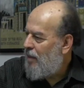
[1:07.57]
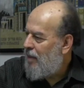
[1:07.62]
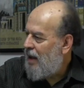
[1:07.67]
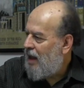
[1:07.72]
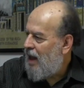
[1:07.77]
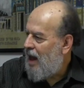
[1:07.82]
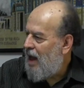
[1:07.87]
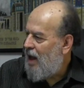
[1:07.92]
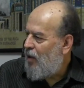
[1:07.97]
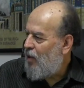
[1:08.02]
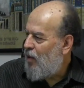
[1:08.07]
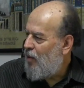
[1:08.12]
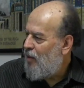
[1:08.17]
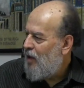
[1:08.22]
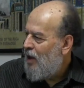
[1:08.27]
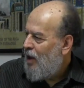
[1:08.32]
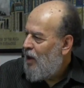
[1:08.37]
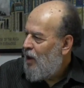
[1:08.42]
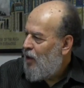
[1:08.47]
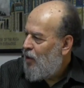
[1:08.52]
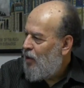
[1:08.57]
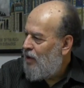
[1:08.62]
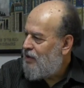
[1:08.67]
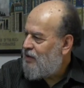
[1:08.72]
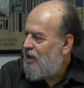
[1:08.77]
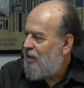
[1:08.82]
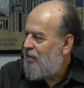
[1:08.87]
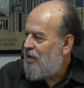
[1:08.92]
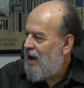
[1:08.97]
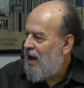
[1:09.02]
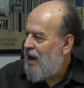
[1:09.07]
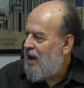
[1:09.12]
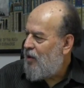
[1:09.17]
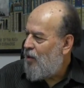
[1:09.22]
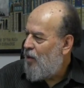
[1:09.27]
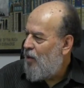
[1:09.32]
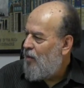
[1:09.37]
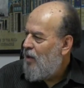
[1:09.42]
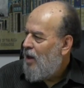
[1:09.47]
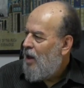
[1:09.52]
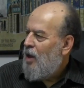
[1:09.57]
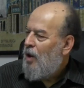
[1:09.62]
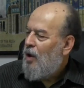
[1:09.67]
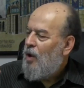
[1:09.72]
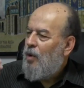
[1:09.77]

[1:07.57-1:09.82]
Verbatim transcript: وبقائهم واستمرارهم